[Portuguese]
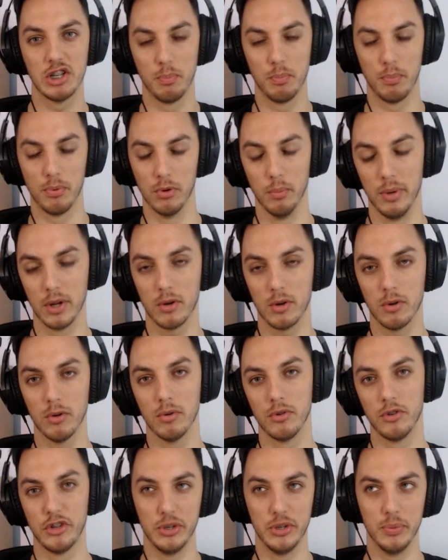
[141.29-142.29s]
público
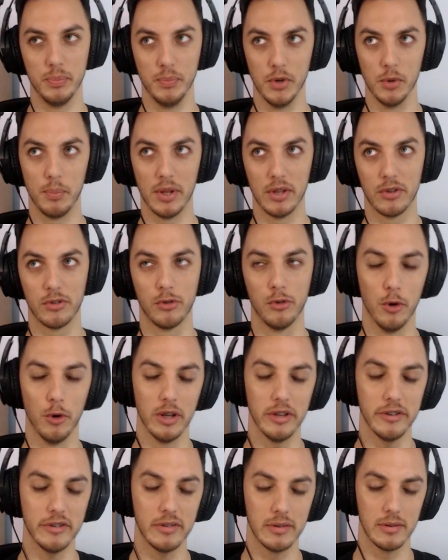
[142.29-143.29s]
de mil
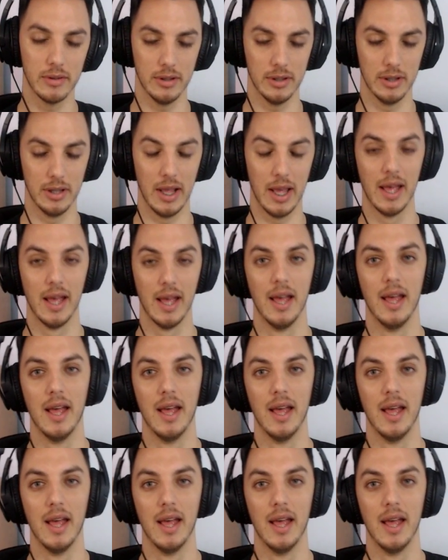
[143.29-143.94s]
pessoas, né?